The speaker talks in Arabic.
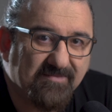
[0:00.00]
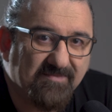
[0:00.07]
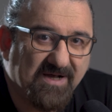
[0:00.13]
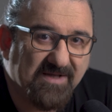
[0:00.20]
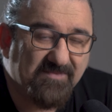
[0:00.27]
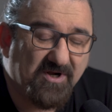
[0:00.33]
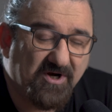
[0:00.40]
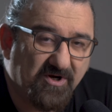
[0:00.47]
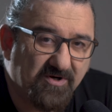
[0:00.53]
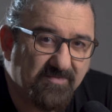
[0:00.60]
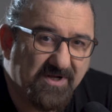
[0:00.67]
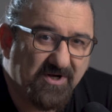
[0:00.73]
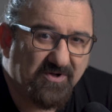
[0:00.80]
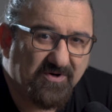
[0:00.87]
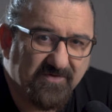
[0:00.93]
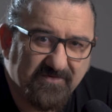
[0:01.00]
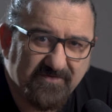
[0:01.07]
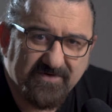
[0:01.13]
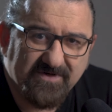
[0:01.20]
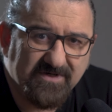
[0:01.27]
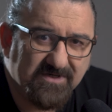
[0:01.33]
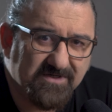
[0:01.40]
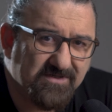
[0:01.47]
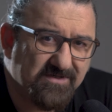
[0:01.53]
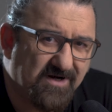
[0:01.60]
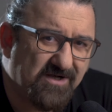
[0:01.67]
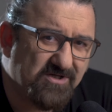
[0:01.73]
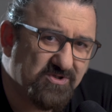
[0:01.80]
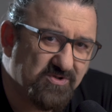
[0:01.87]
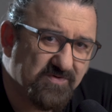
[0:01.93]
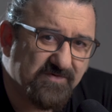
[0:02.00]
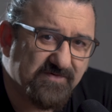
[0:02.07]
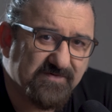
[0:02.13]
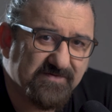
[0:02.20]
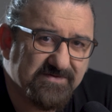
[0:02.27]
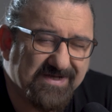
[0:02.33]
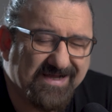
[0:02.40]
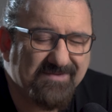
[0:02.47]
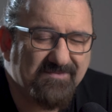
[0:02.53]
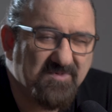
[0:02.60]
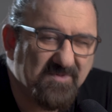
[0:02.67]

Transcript: بعد ما ما نعرف آه، راح نشوف يعني